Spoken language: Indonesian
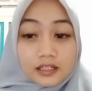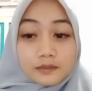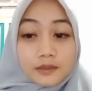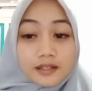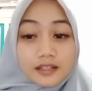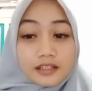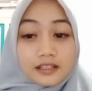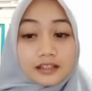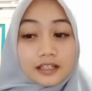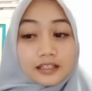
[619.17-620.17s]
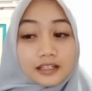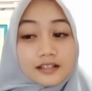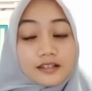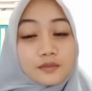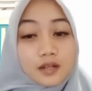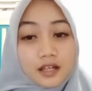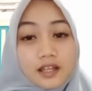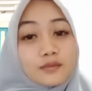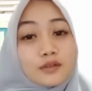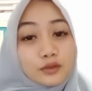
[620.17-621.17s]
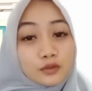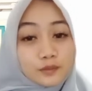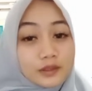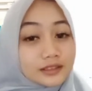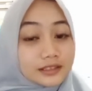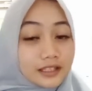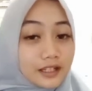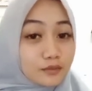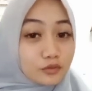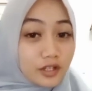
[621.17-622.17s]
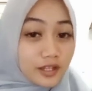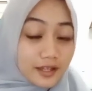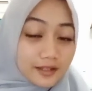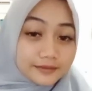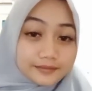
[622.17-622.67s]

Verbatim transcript: masih ditarikan sebagai bentuk pelestarian budaya.